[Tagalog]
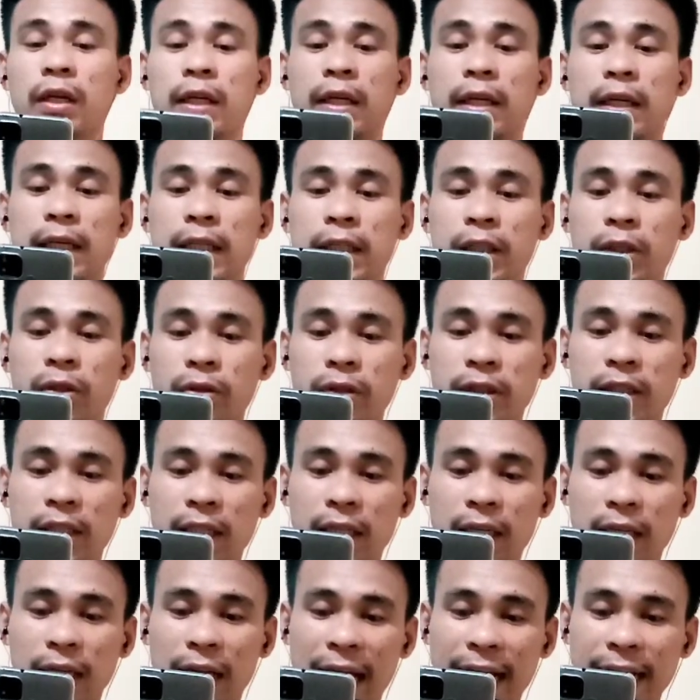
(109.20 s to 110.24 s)
Ito si
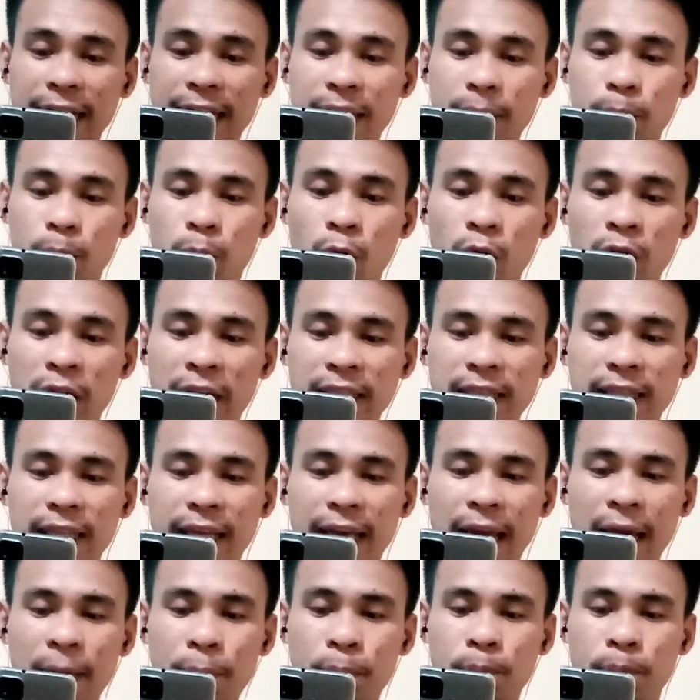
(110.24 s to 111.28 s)
Clyde Bullet
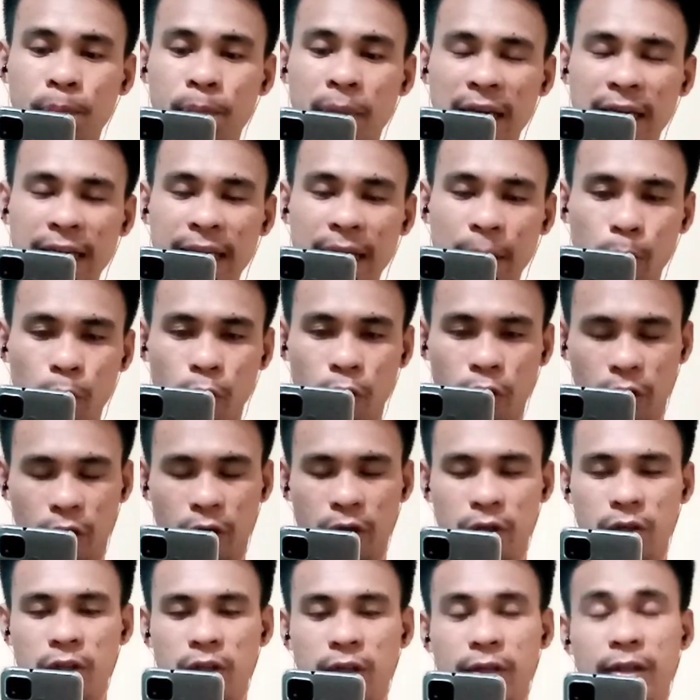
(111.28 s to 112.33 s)
F.
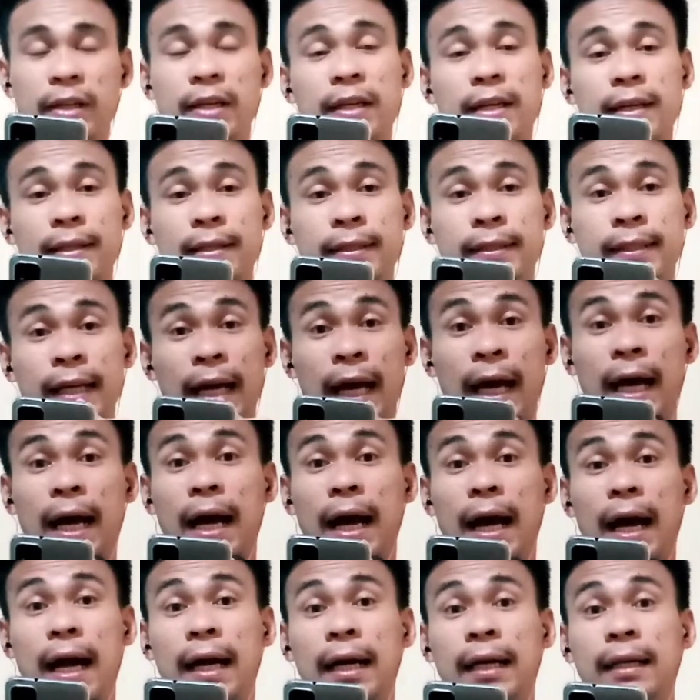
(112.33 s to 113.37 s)
Villamor.
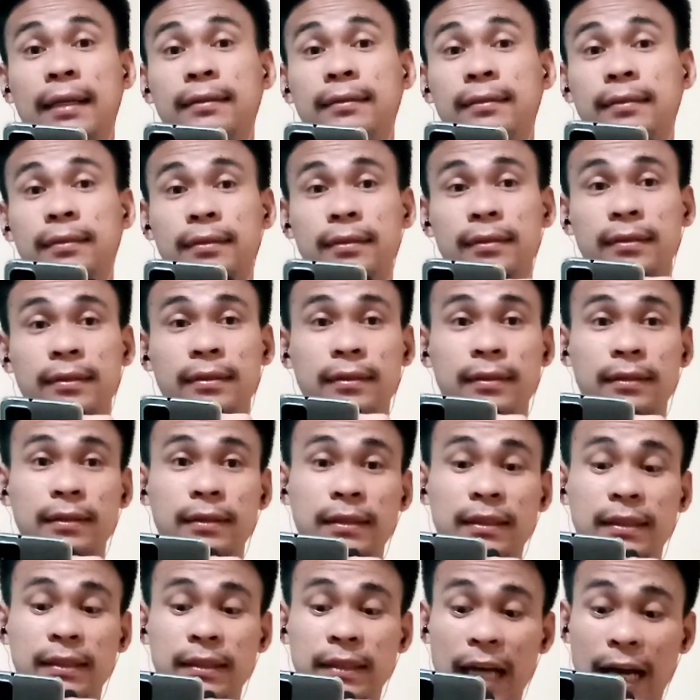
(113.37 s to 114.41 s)
Siya ang
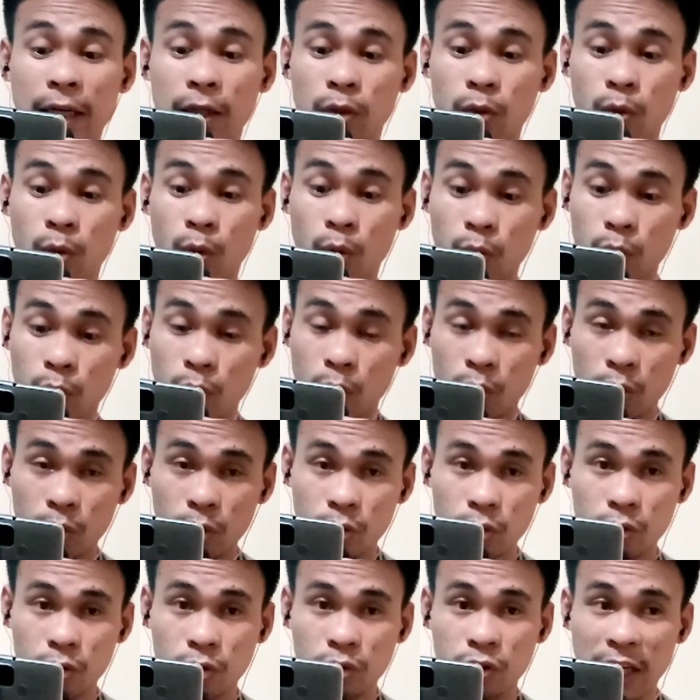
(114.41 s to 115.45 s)
nanunog
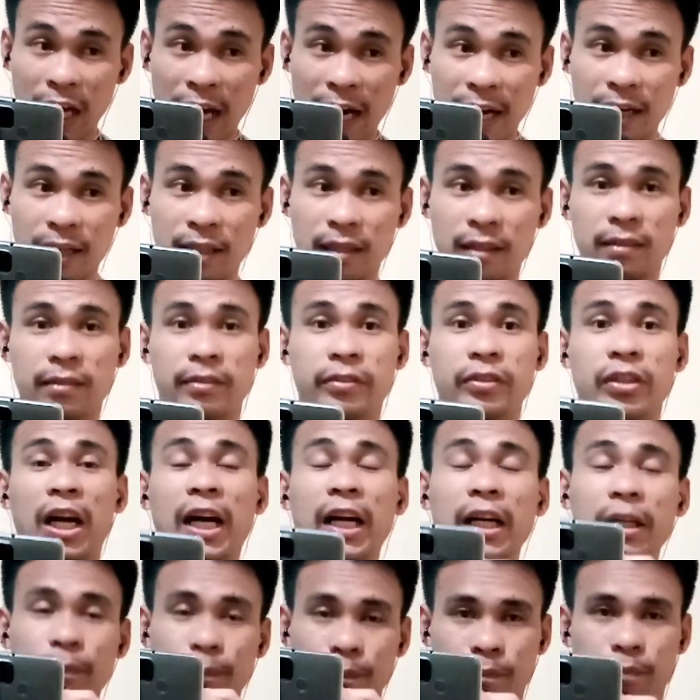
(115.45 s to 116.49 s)
ng
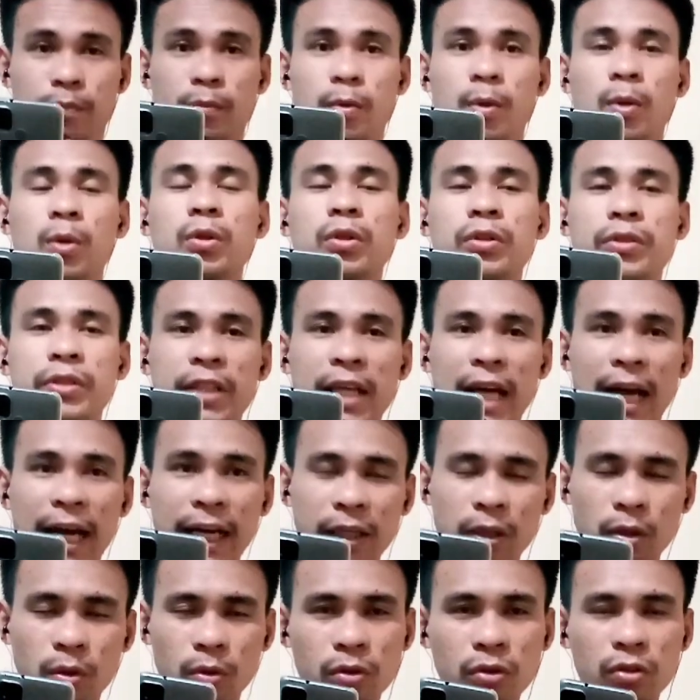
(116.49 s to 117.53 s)
tarp o siya
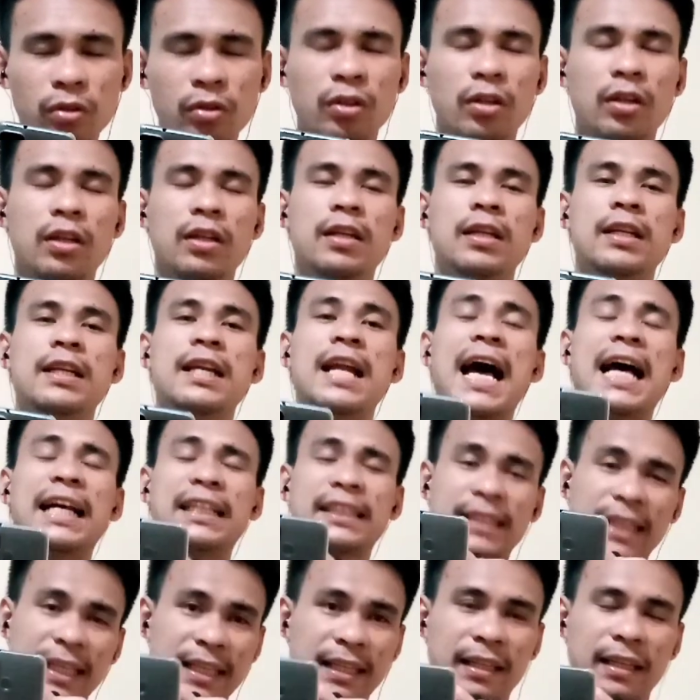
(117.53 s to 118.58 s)
yung
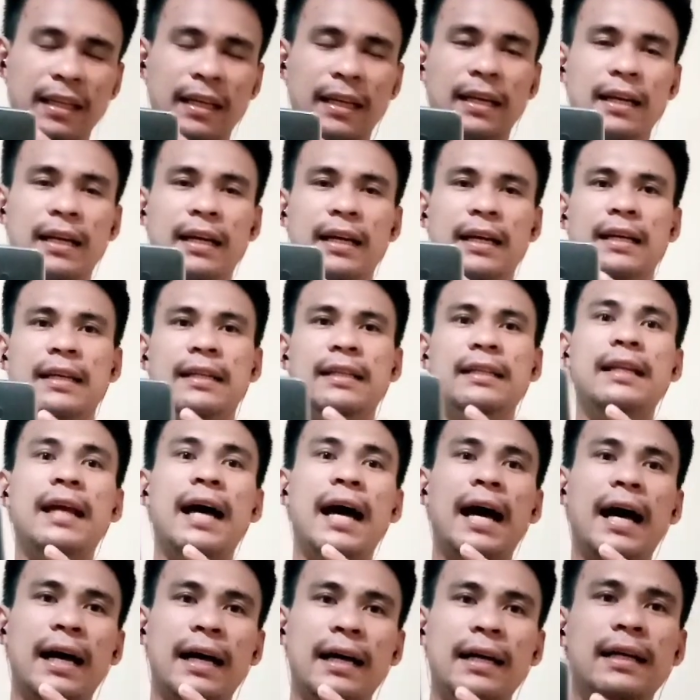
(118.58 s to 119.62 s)
lasing
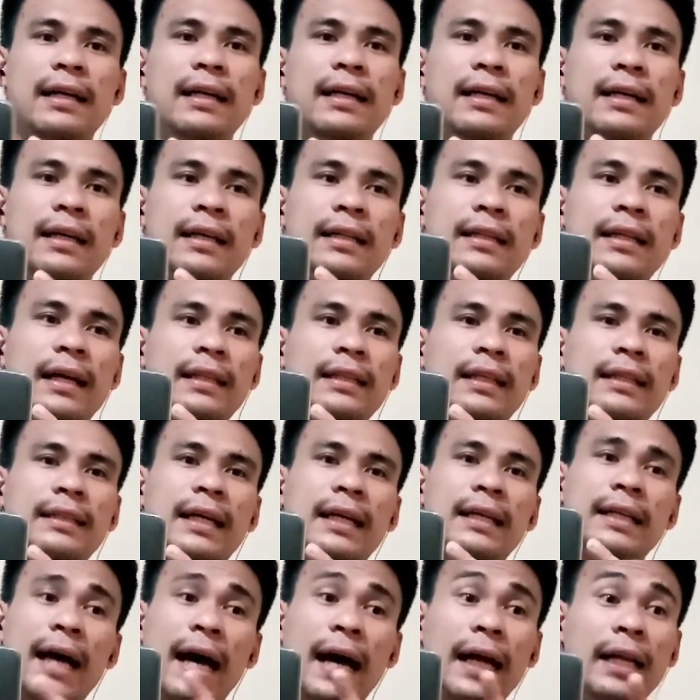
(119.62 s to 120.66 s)
na
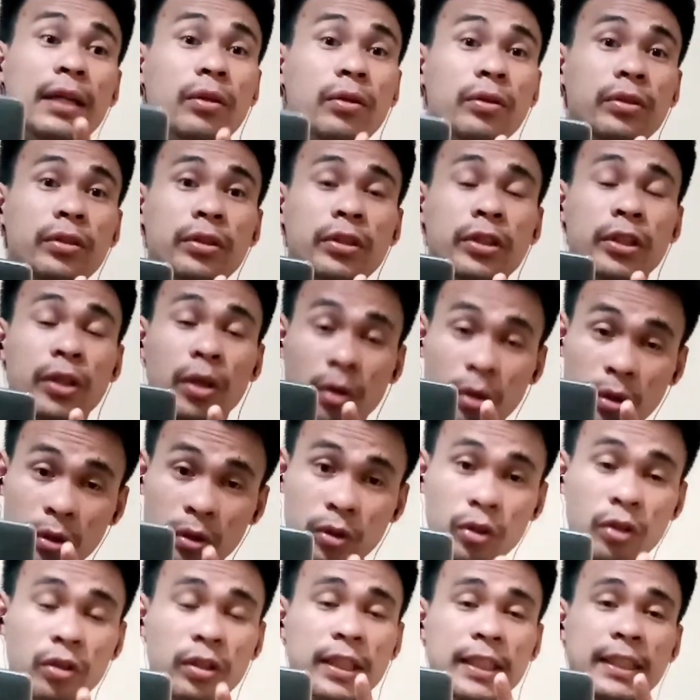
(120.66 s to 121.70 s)
natatandaan no,
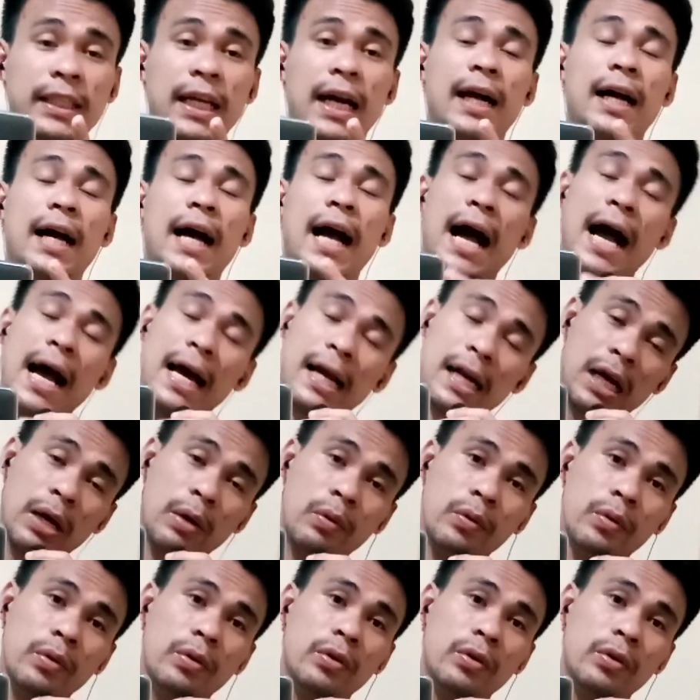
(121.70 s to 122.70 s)
nyo nung isang araw